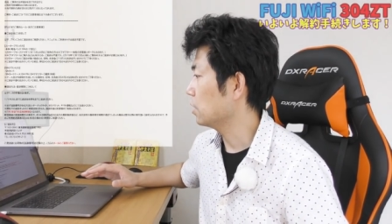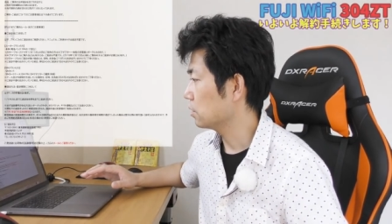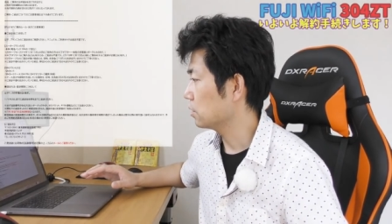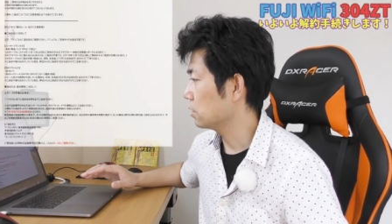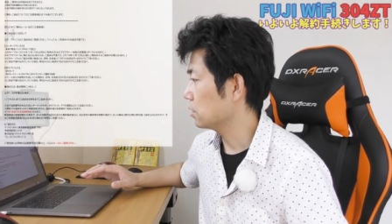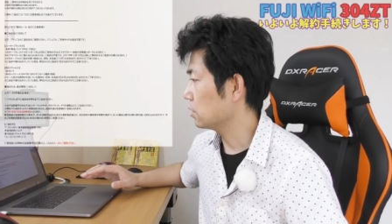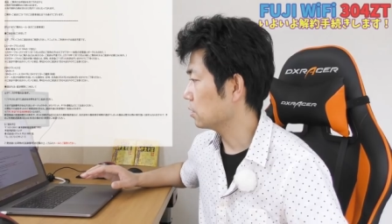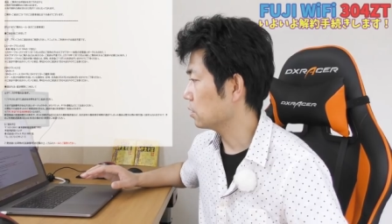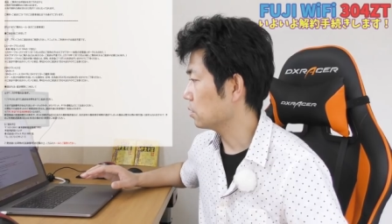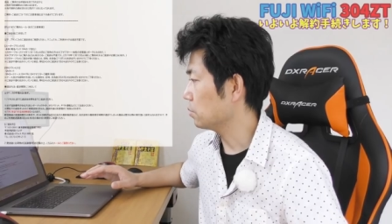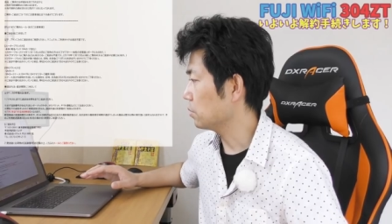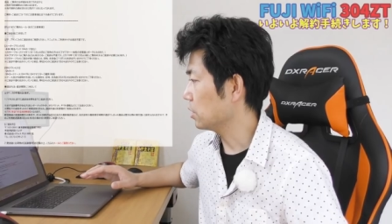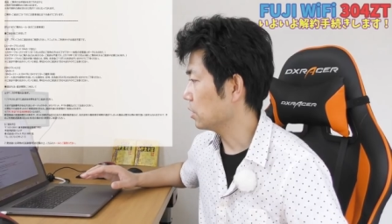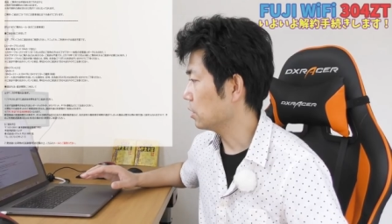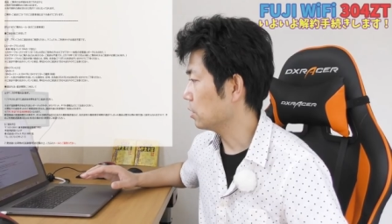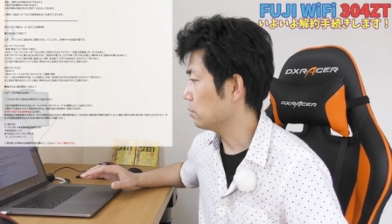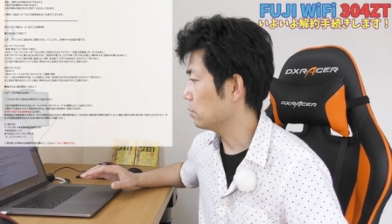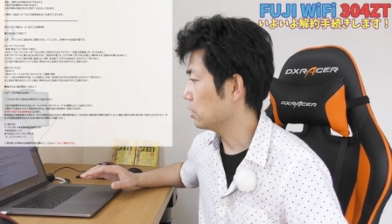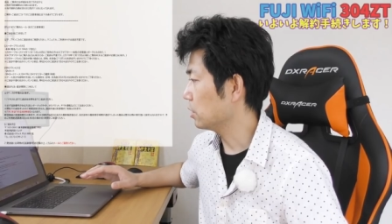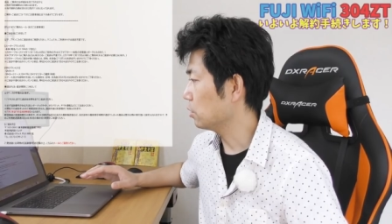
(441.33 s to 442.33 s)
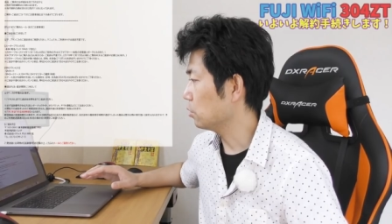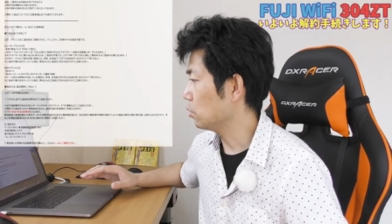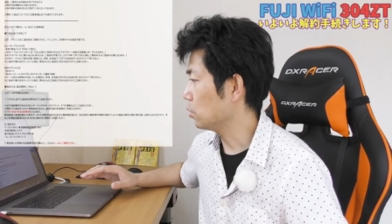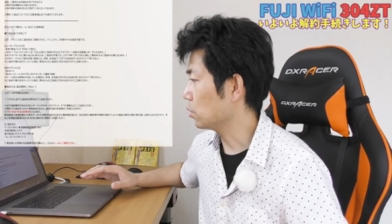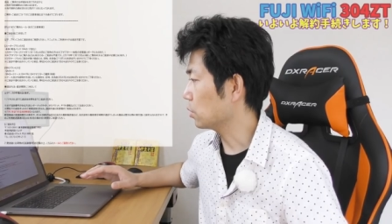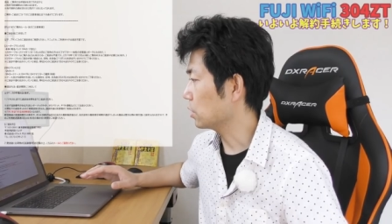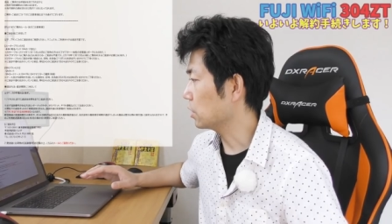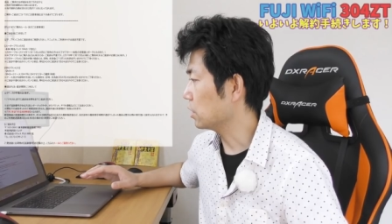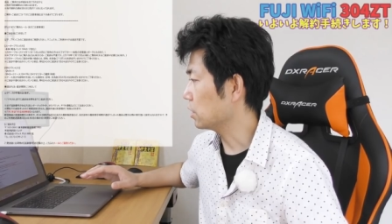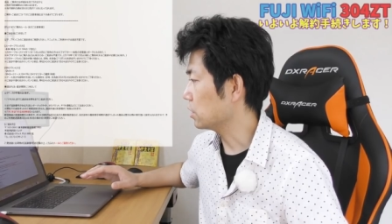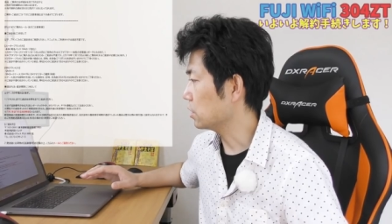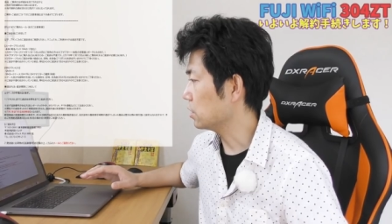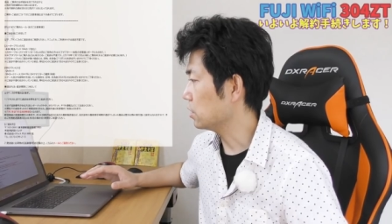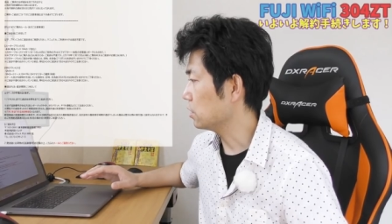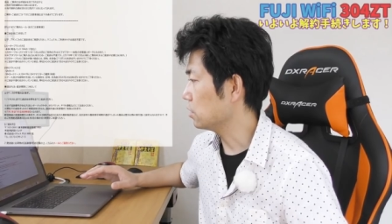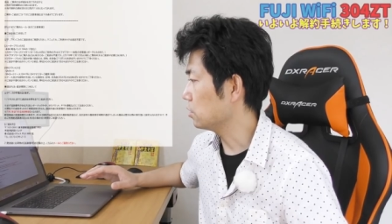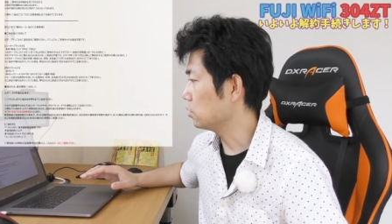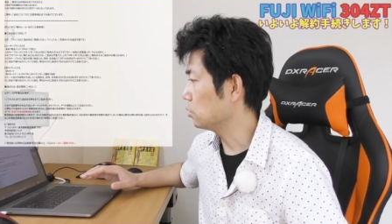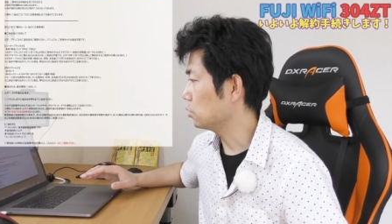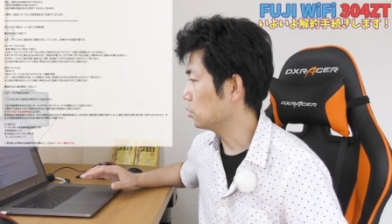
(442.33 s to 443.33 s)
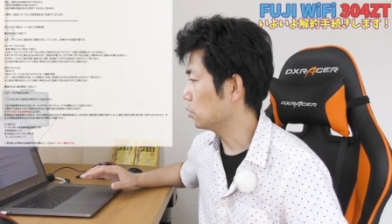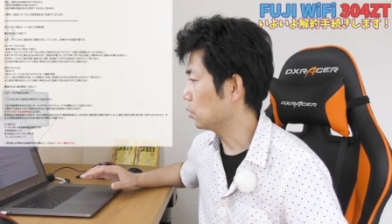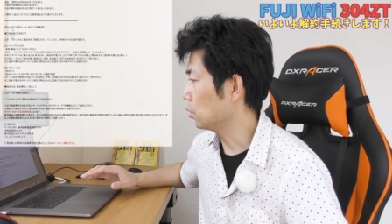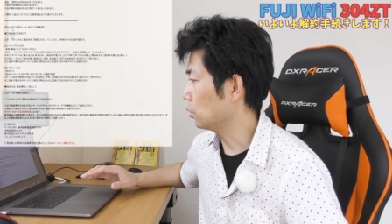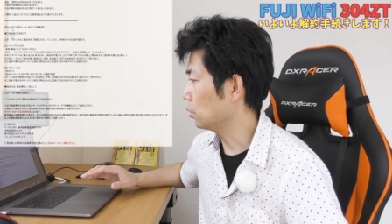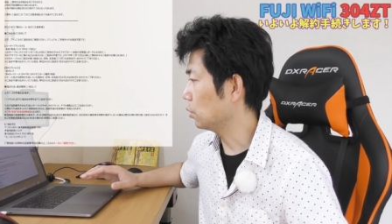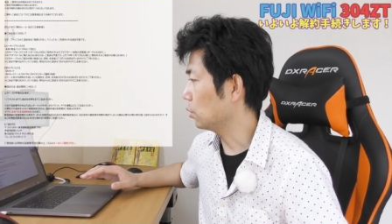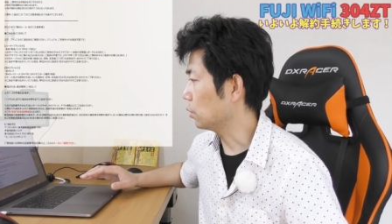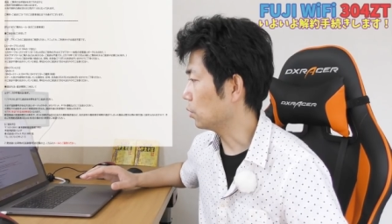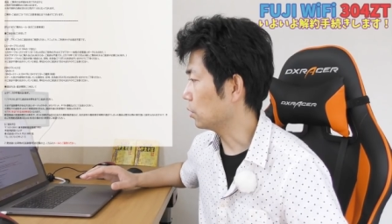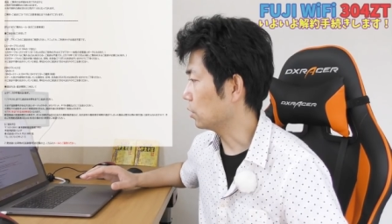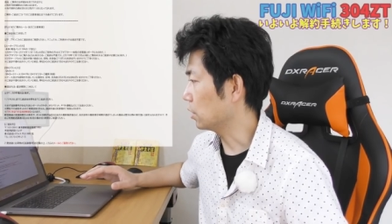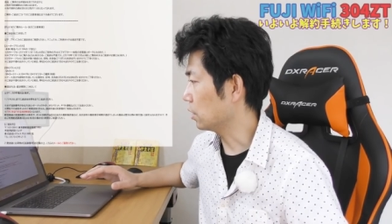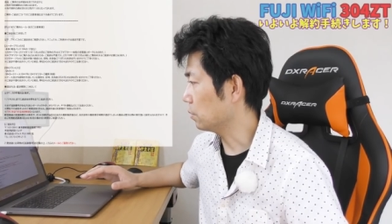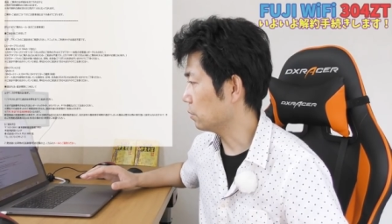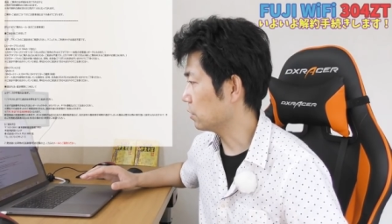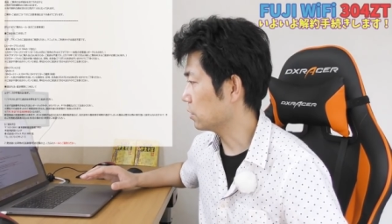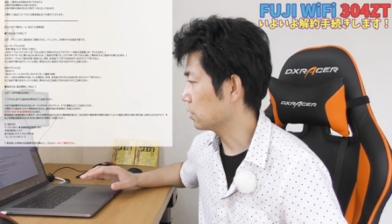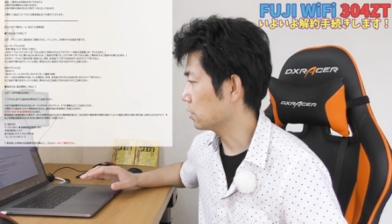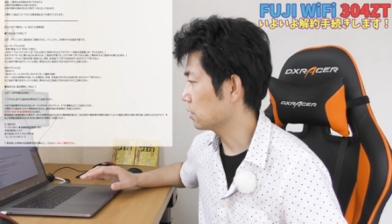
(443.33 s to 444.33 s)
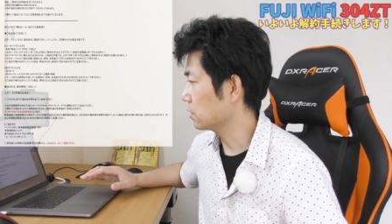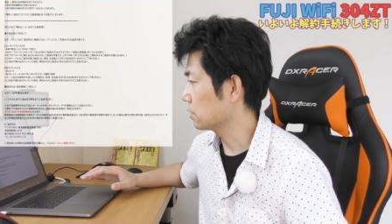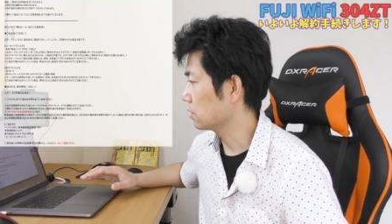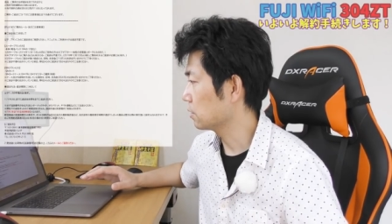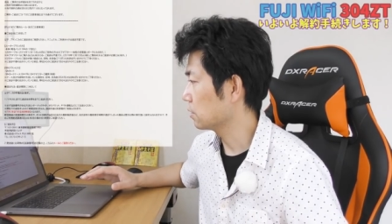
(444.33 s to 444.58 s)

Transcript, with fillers: 7月3日までの決心有効となります。